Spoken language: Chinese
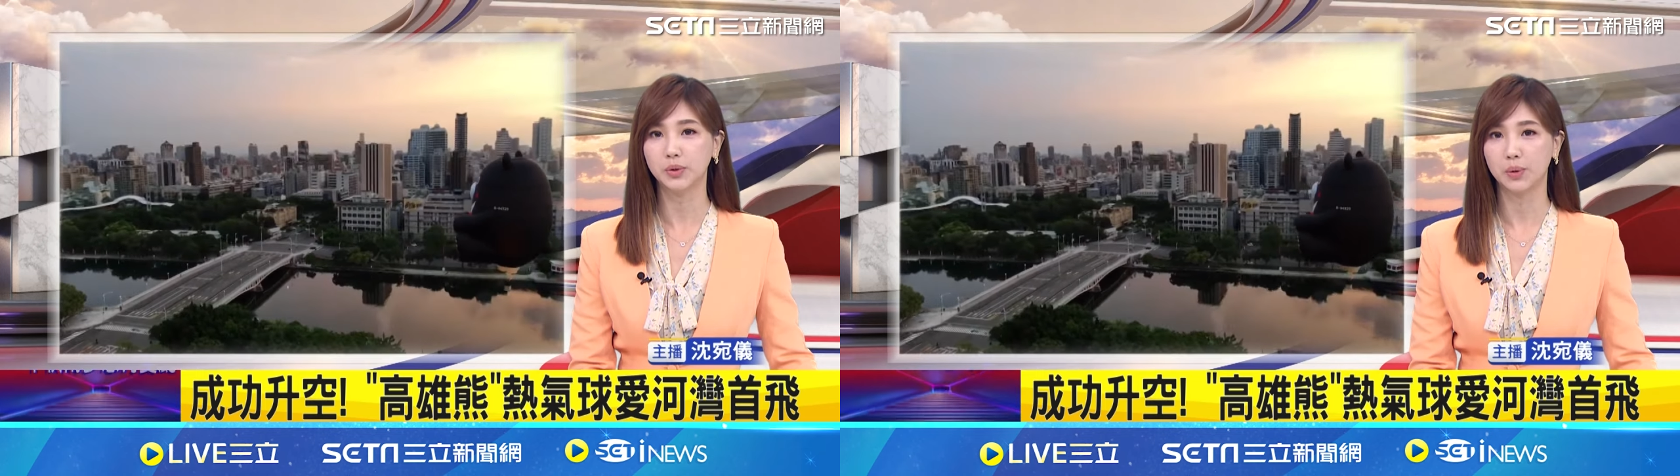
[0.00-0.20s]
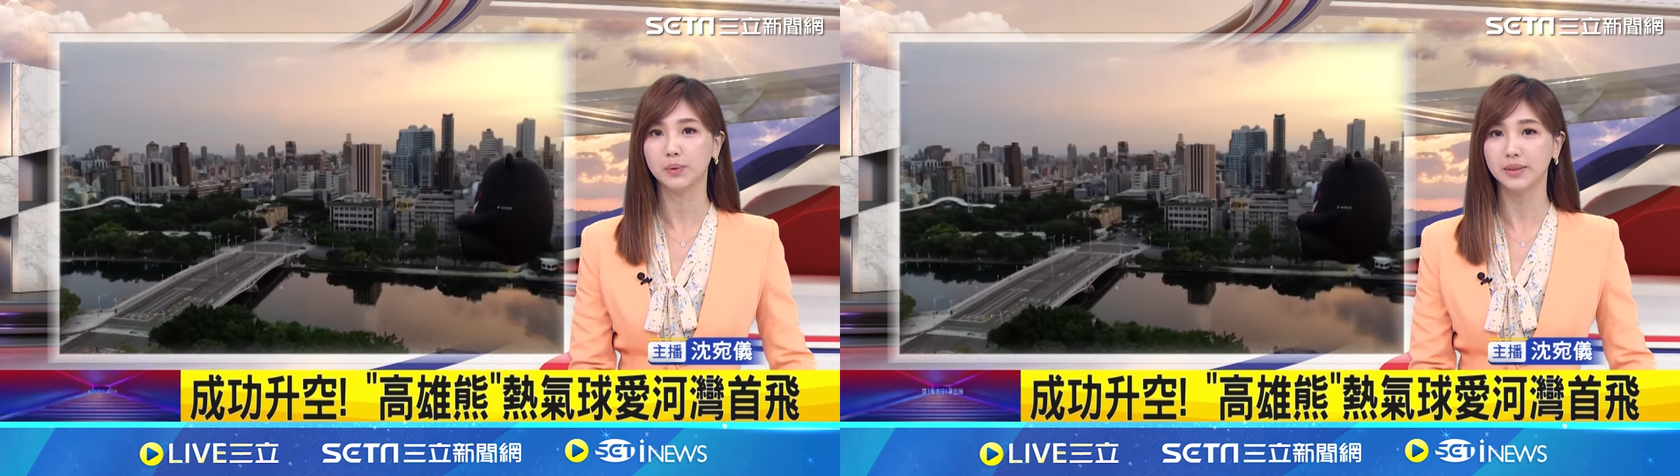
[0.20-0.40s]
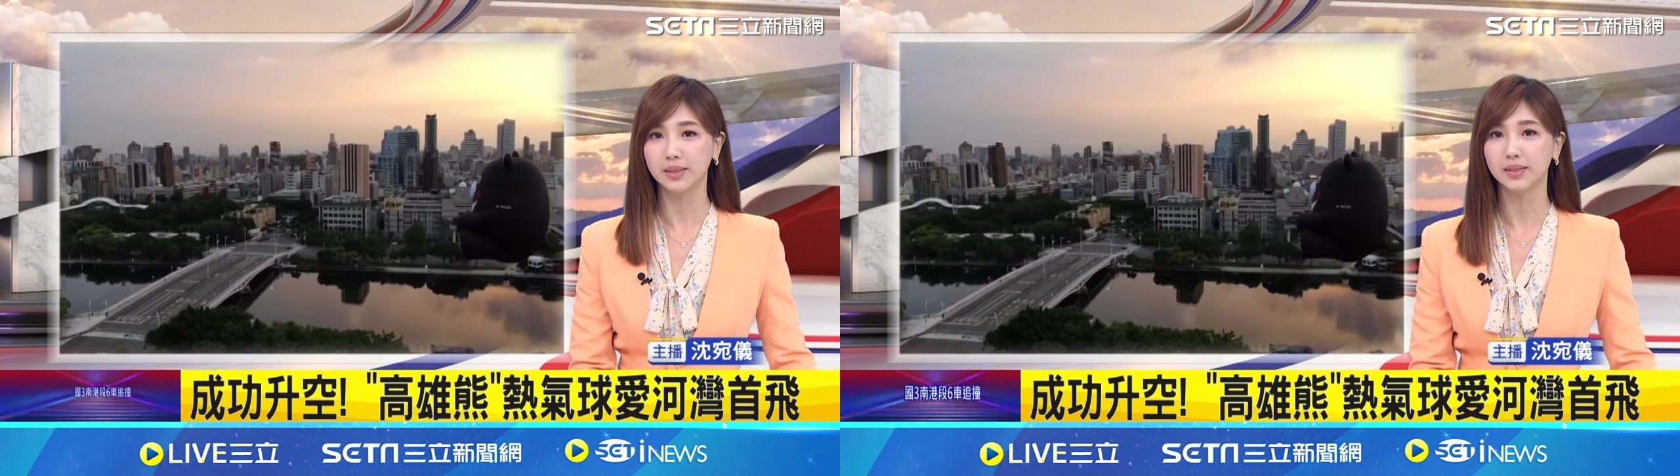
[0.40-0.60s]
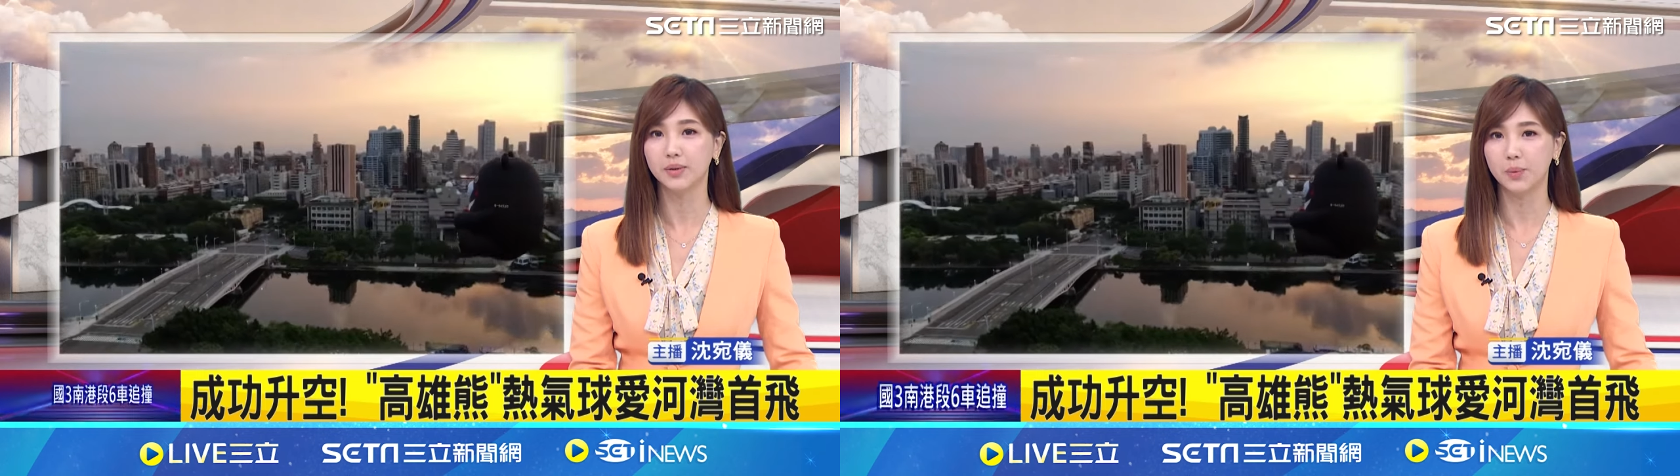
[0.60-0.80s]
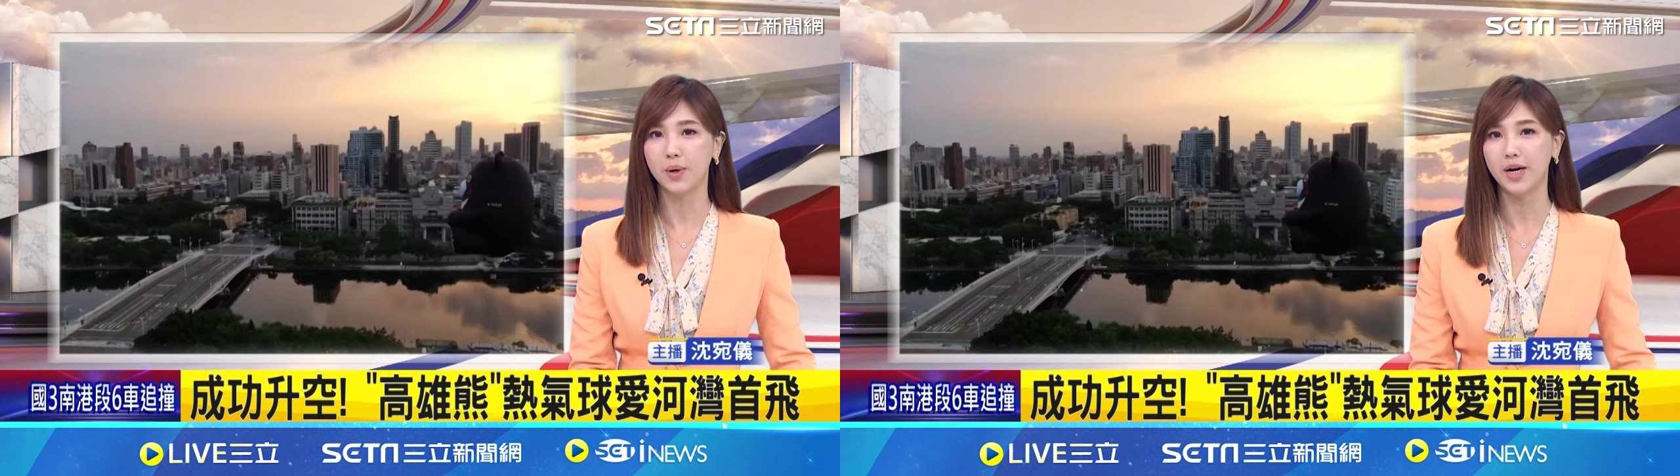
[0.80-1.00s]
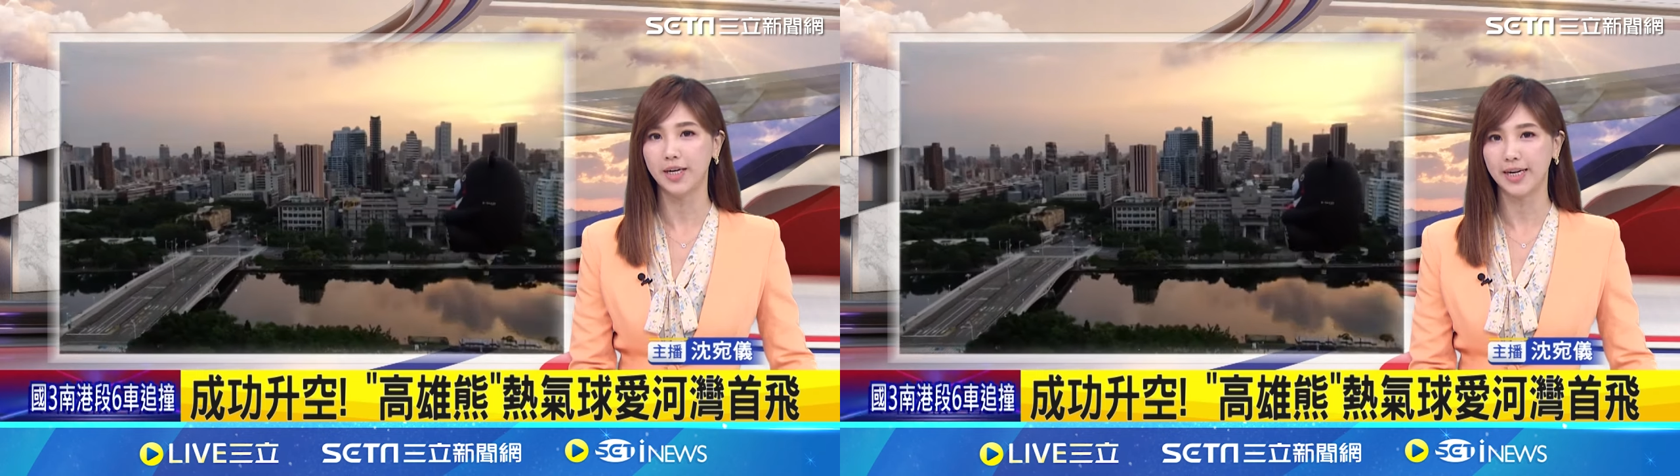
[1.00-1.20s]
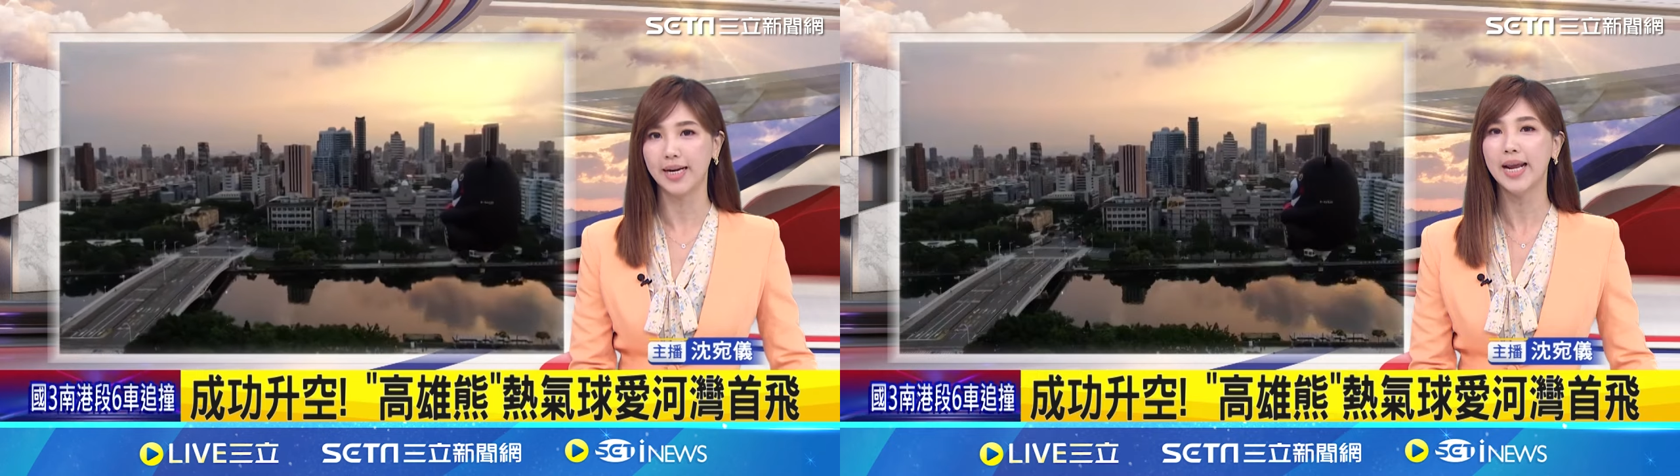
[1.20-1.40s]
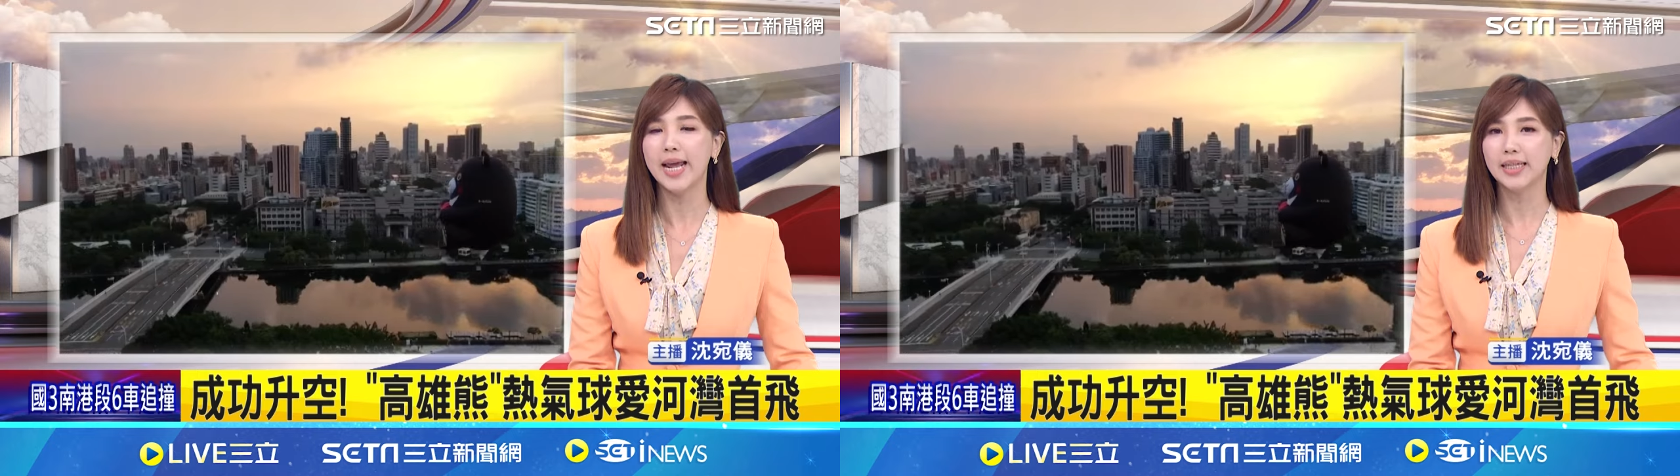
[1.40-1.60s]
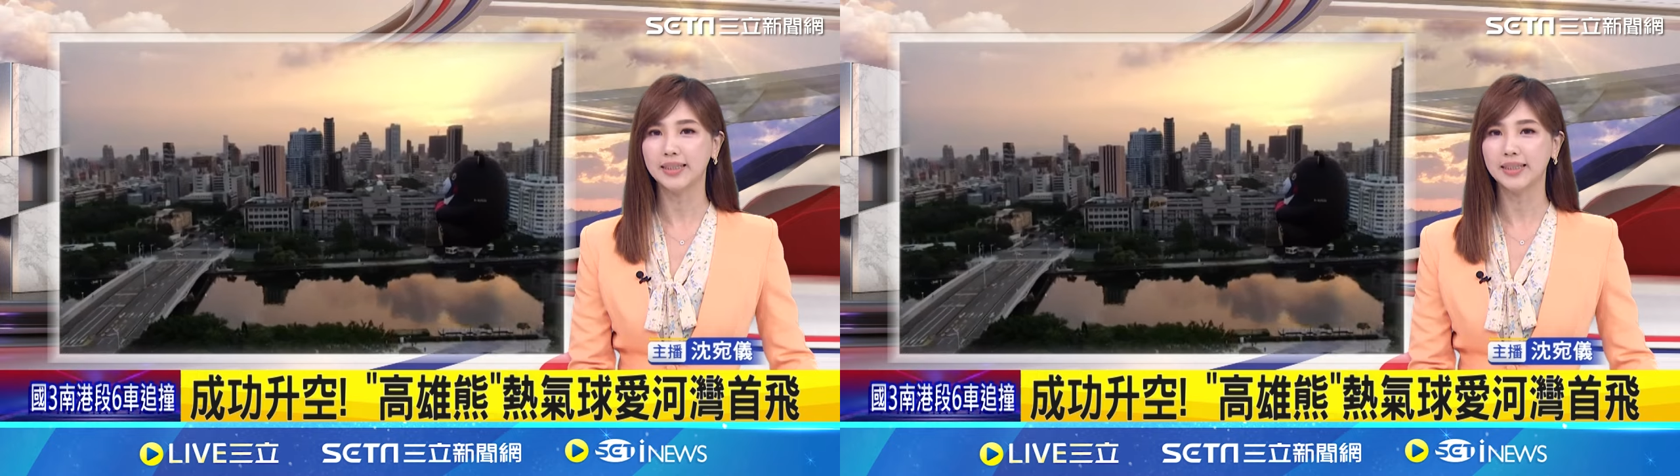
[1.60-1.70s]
九四五二零，